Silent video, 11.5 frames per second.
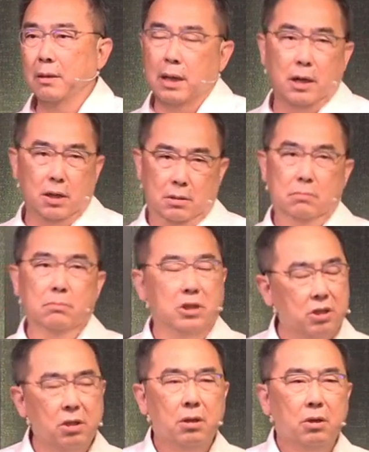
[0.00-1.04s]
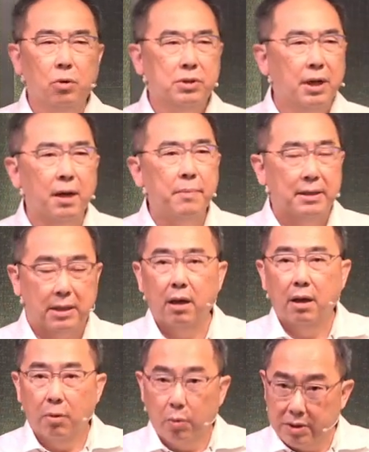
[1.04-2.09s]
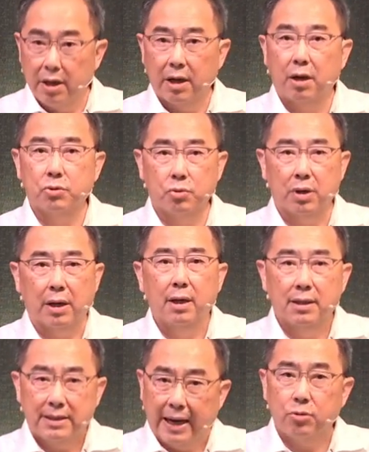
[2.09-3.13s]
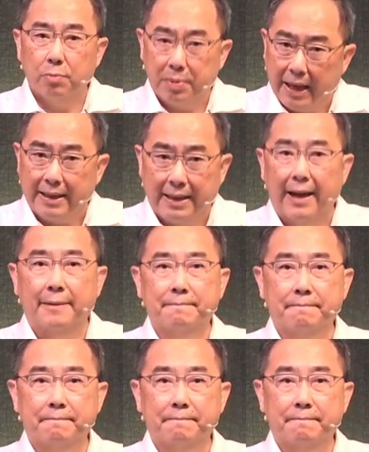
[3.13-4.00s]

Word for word: 那你其实有钱跟没钱，我真的告诉你，差距不太大。